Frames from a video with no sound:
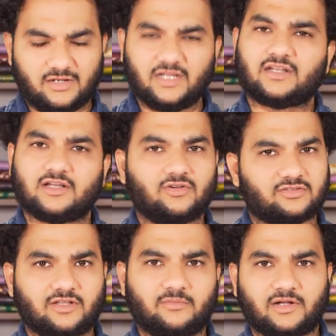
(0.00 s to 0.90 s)
నీట్గా
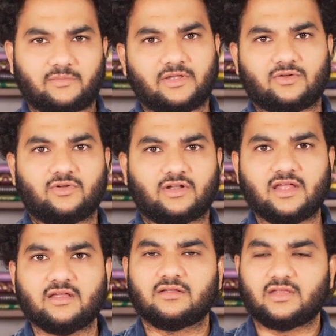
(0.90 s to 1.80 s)
వస్తుంది అన్నమాట మీకు కూడా
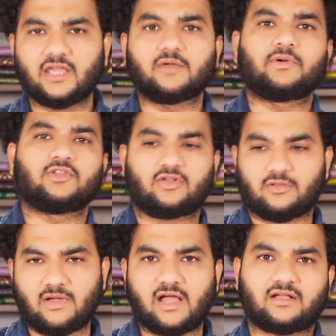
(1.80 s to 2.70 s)
ఏ ఇబ్బంది
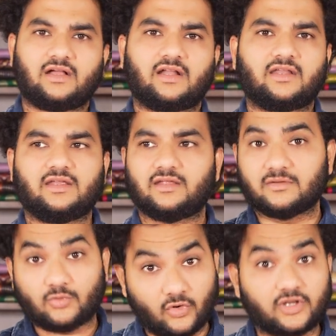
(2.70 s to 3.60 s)
ఉండదు మాకు కానీ
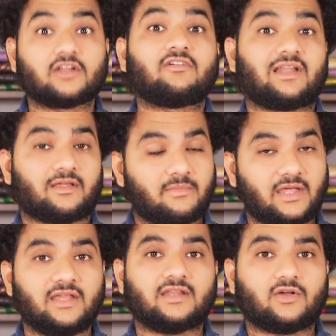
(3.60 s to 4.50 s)
కొరియర్ వాళ్ళకి
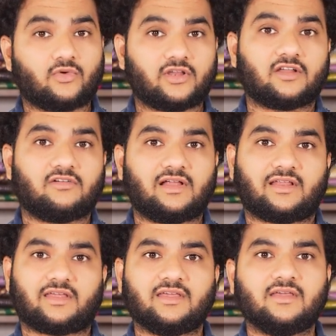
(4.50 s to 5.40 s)
మెయిన్గా కొరియర్
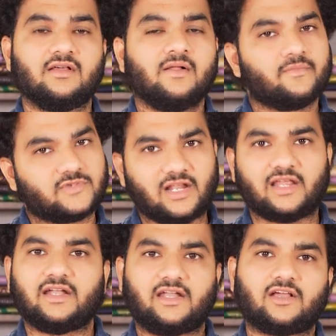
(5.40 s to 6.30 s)
వాళ్ళకి చాలా
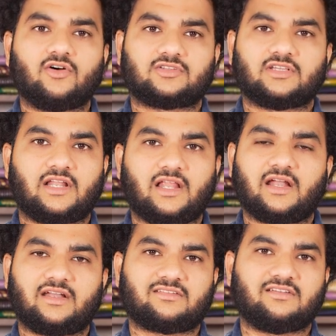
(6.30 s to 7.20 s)
హెడేక్ అవుతుంది అలా
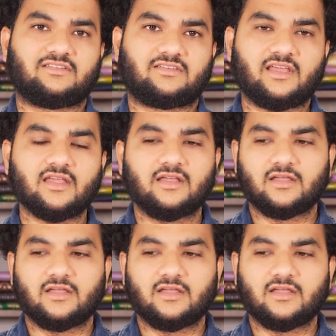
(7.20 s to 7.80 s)
అడ్రస్లు ఇస్తే